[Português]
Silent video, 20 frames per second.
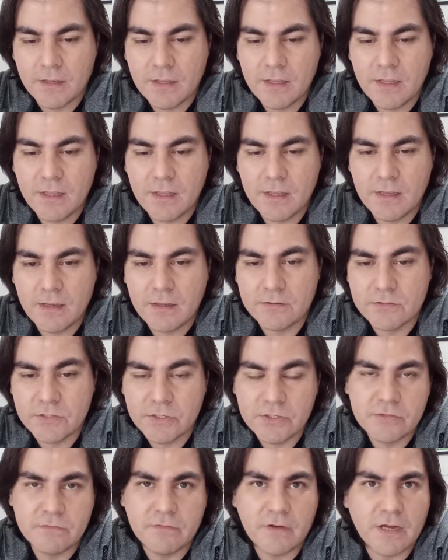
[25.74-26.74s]
e a
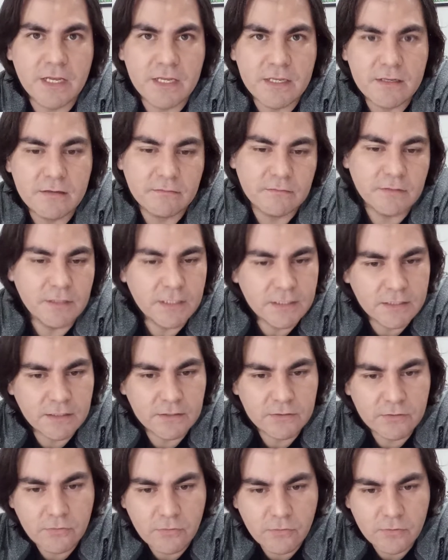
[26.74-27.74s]
gente vai
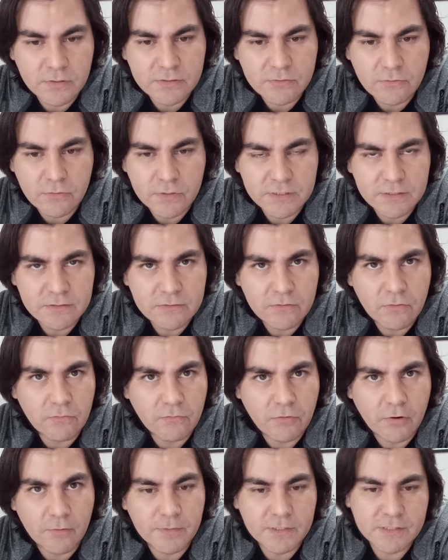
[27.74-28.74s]
lidando com as coisas
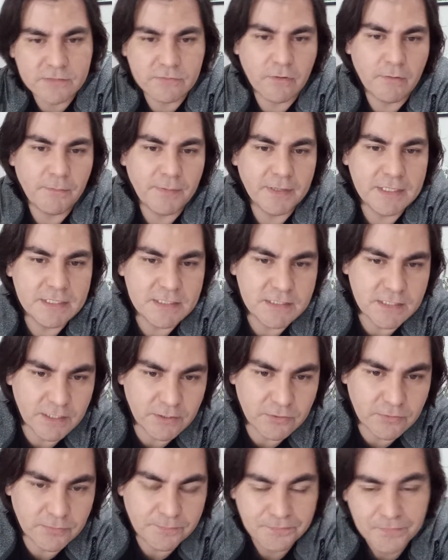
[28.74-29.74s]
conforme elas vão
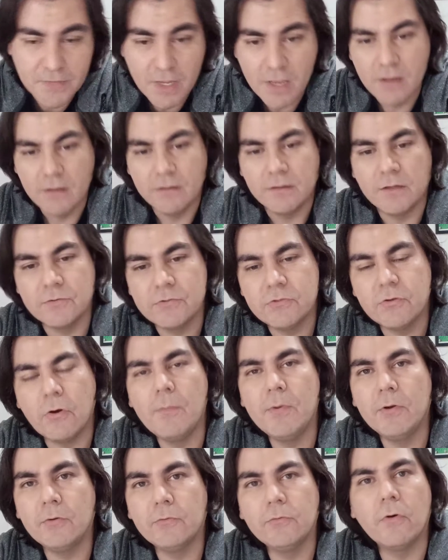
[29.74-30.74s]
aparecendo. Então,
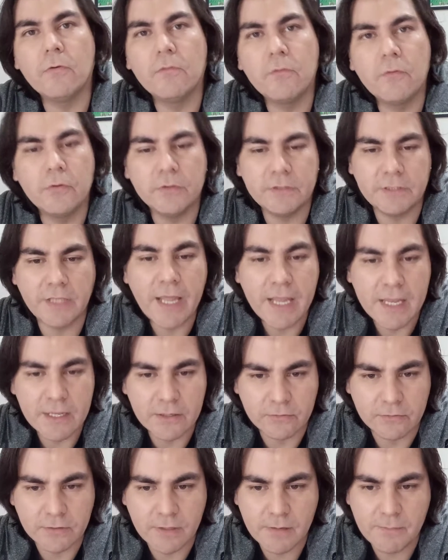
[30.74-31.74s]
sobre um novo
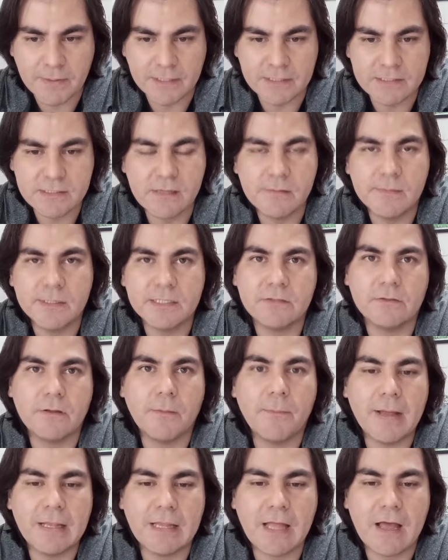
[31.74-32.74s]
roteiro né, para a celebração
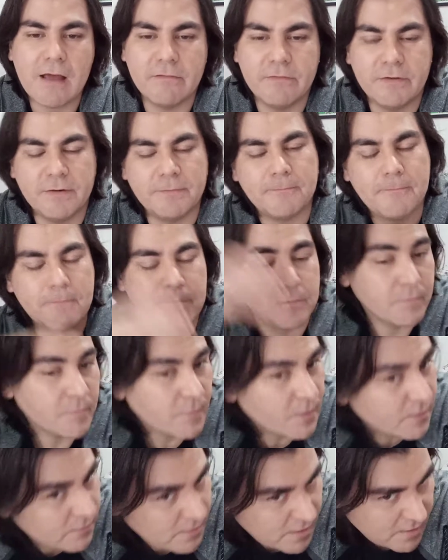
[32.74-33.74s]
da palavra.
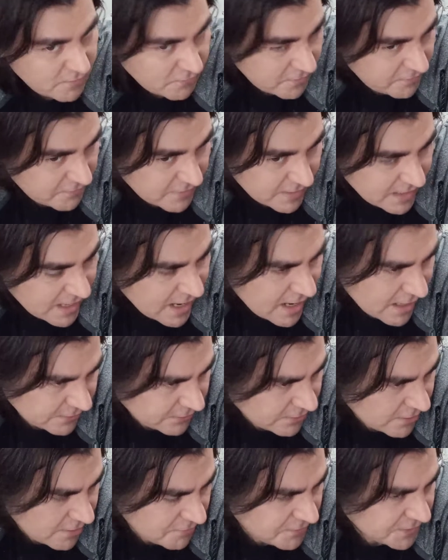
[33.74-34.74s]
É, foi
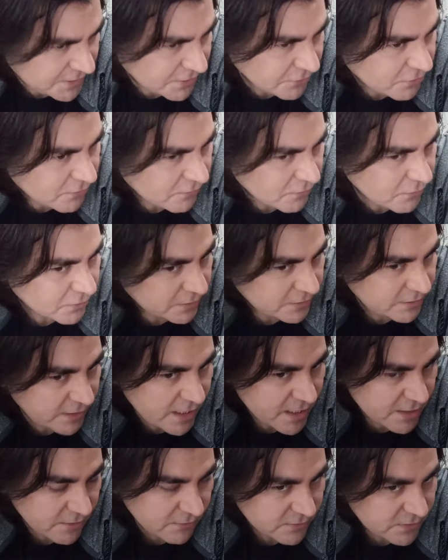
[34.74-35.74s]
falado, não, vai ter um novo
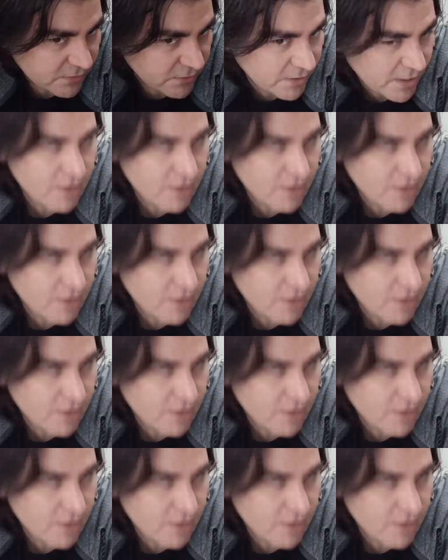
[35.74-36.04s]
roteiro, não sei o